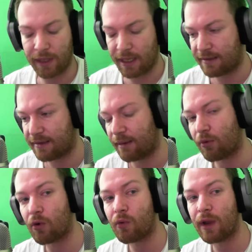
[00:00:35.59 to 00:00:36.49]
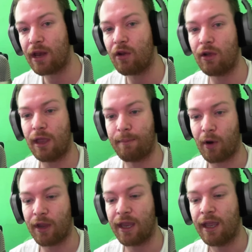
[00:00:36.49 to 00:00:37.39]
Quindi inizieremo con quello e
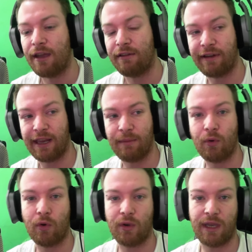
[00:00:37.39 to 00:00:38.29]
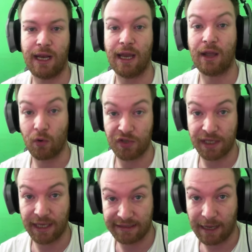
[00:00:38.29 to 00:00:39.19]
poi faremo il
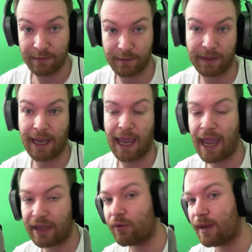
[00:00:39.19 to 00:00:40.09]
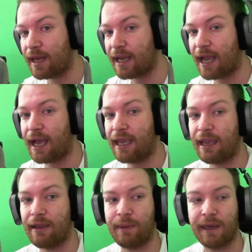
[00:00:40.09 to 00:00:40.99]
coaching dei subs perché è domenica
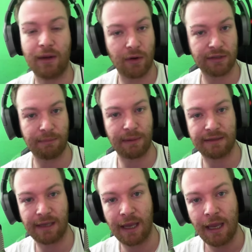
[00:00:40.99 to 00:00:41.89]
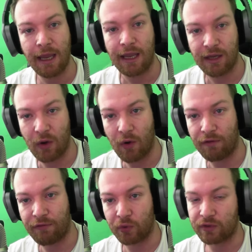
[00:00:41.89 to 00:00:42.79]
e per chi non lo sapesse io
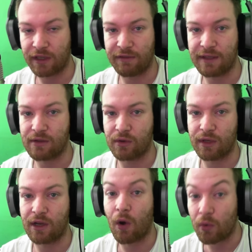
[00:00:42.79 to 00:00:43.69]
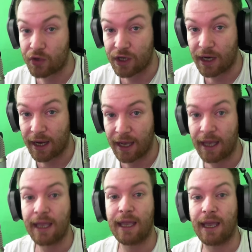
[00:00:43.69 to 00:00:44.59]
offro un servizio di
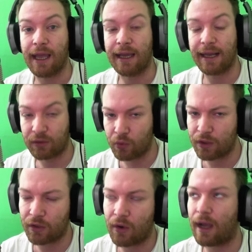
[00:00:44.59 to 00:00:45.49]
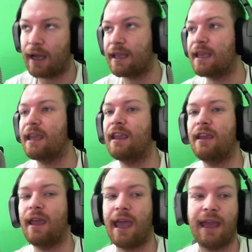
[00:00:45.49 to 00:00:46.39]
coaching eh, gratuito a
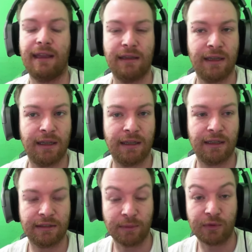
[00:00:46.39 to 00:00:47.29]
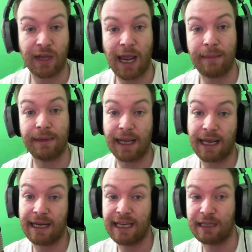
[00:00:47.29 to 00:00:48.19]
chi è eh, subscribed al
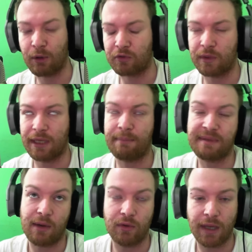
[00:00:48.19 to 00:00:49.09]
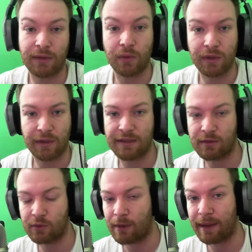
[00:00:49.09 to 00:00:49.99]
canale di Hitbox, quindi è pseudo gratuito, nel
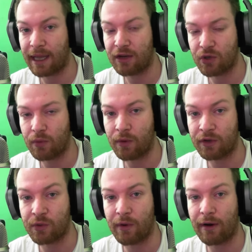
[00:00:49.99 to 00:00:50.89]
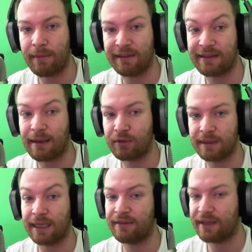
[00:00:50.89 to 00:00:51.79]
senso che bisogna pagare 5, 5 euro al mese se ha
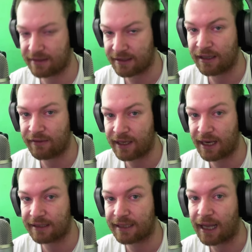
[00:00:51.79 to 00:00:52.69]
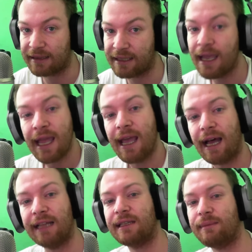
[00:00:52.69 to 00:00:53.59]
possibilità di, di, venire estratti,
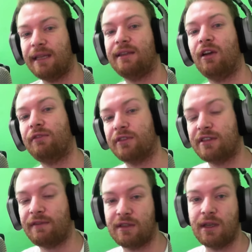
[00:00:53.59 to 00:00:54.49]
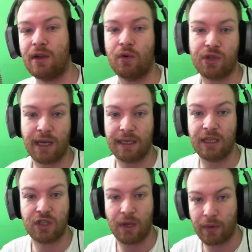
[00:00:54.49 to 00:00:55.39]
altrimenti offro un servizio di coaching a
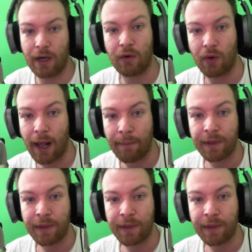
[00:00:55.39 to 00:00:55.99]
10 euro all'ora